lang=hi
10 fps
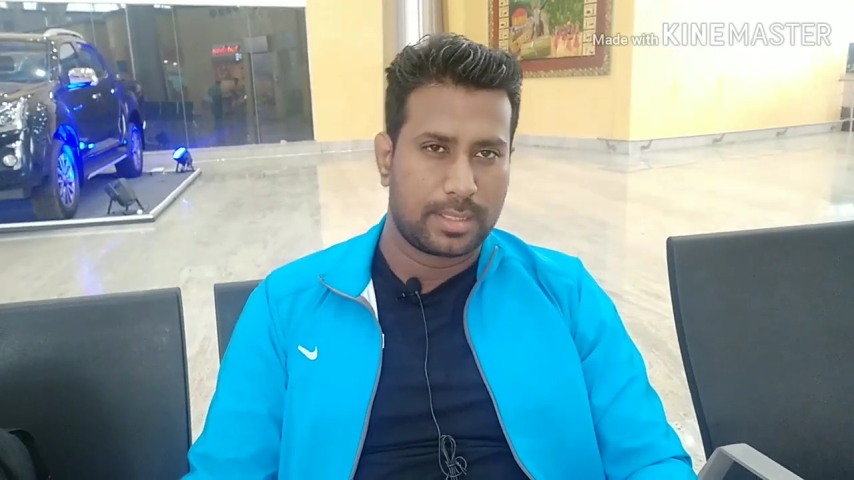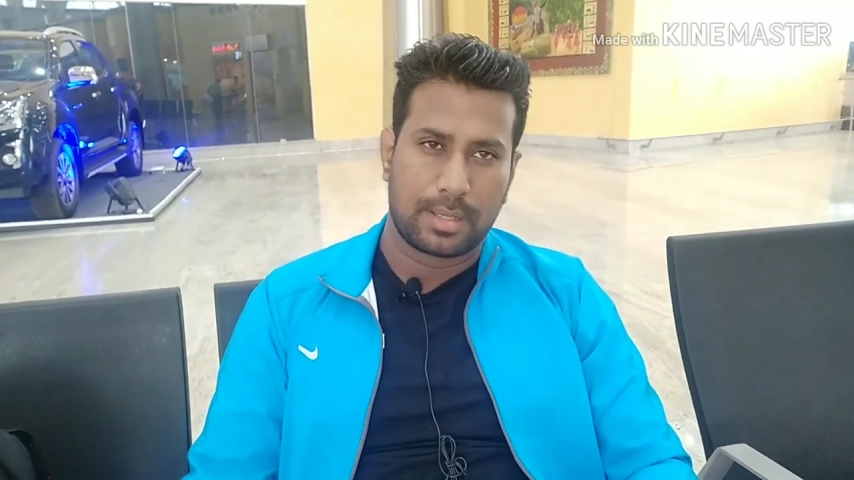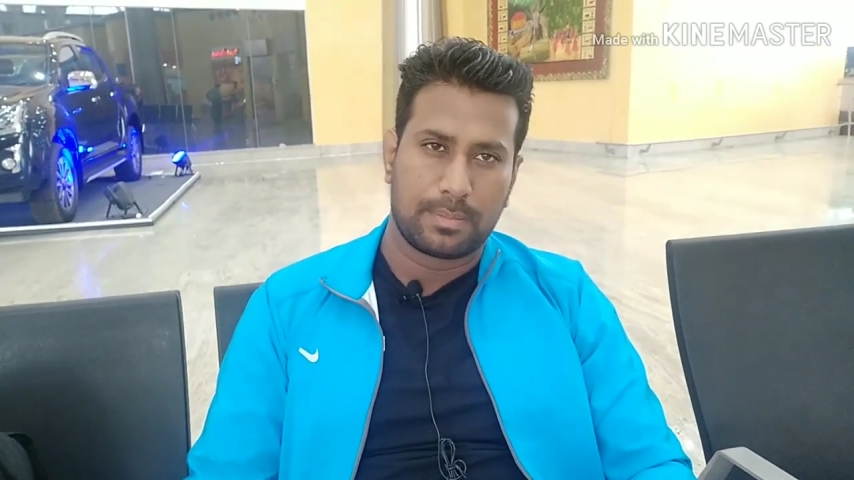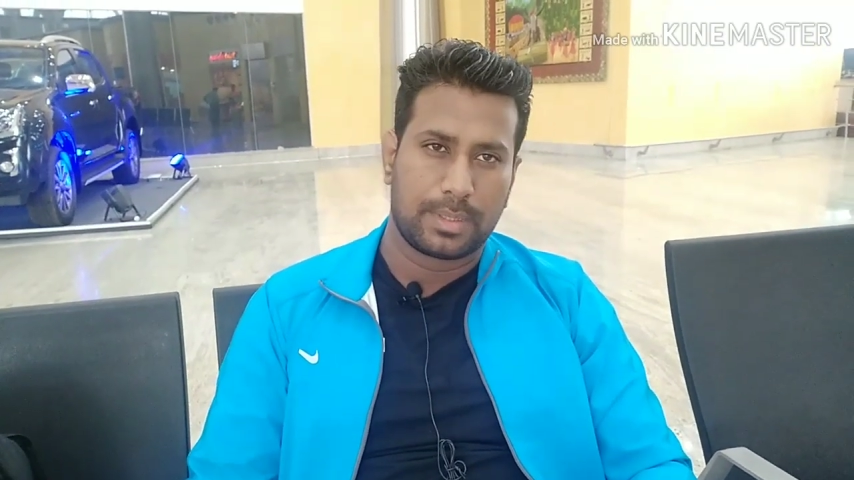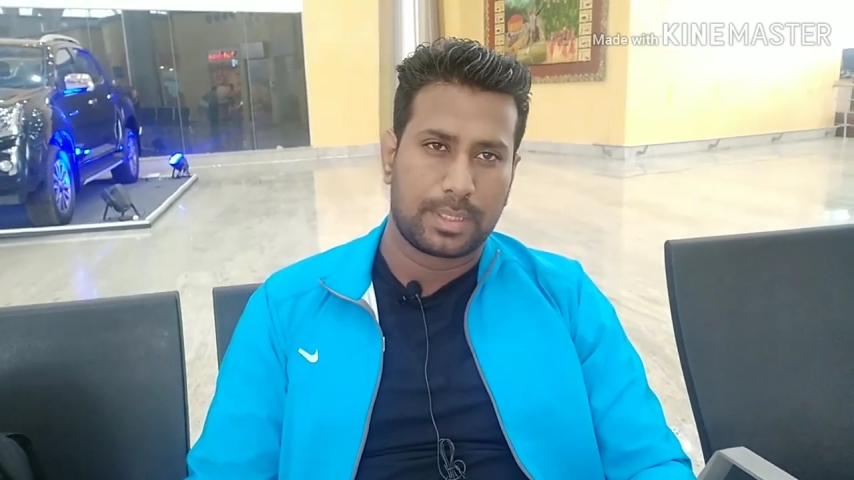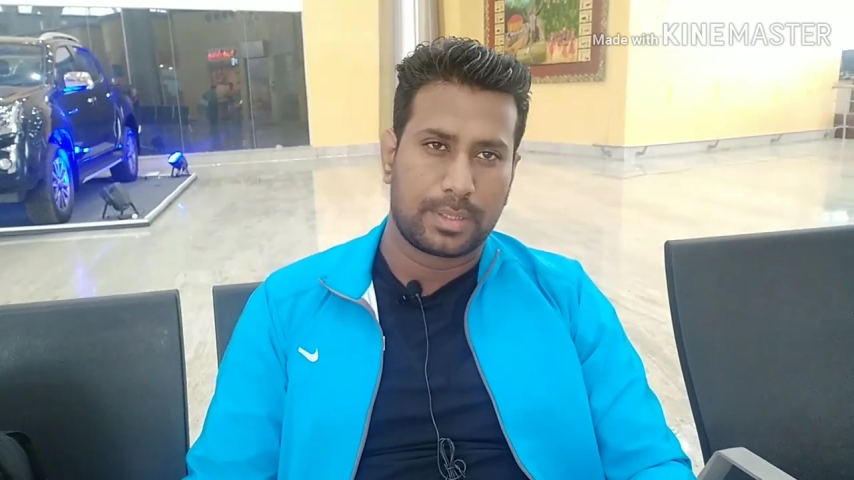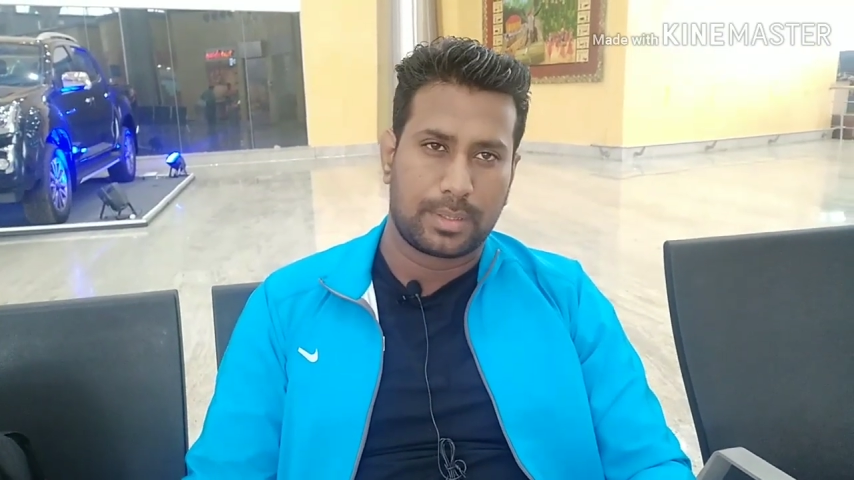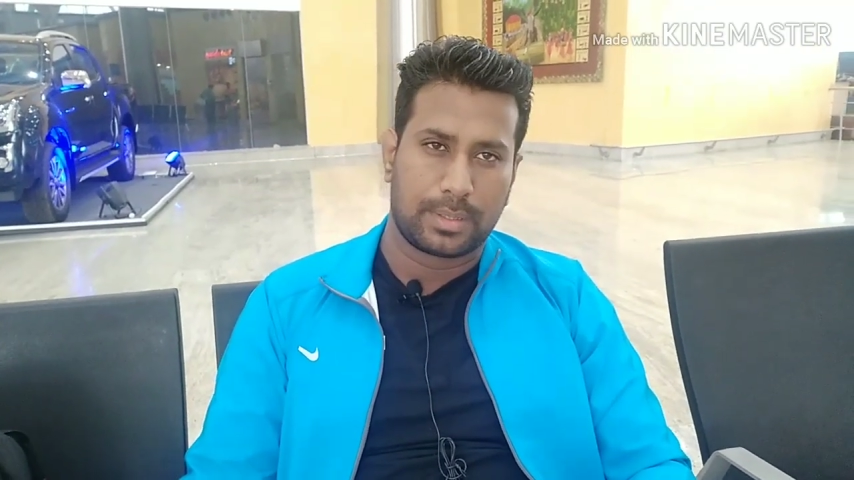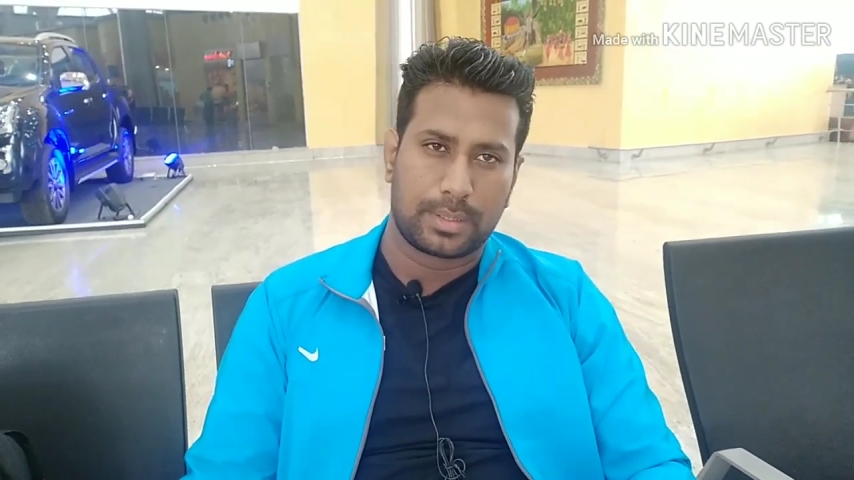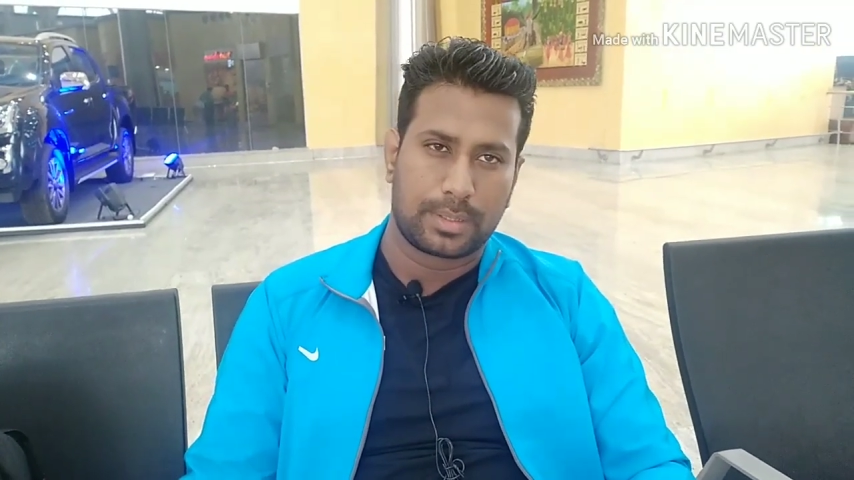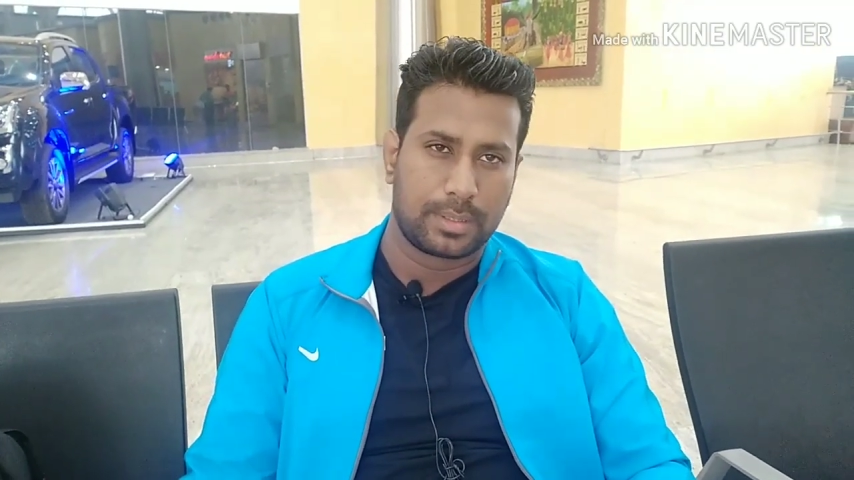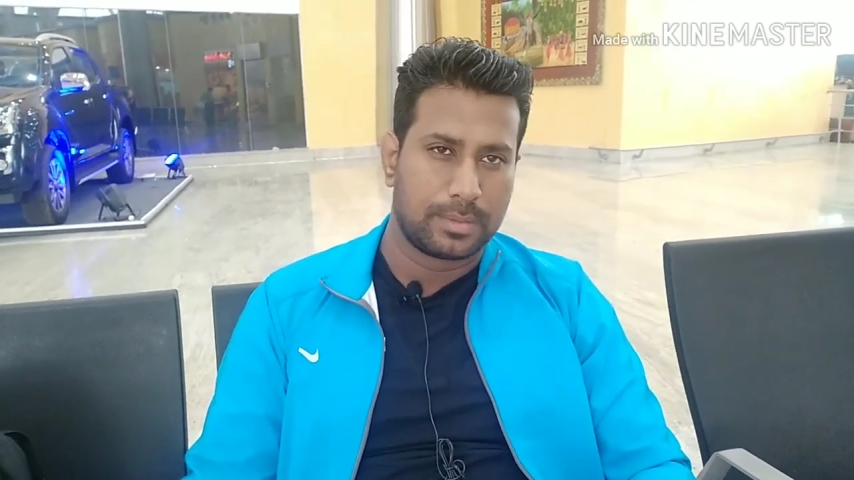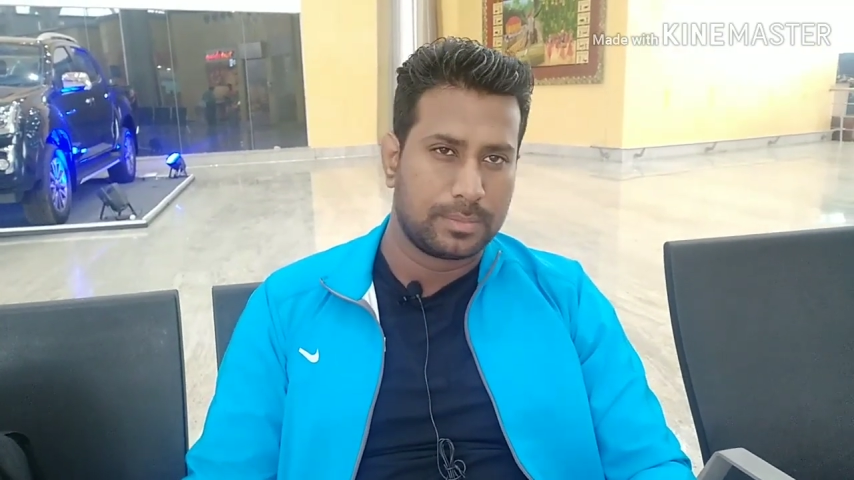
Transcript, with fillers: सांभर और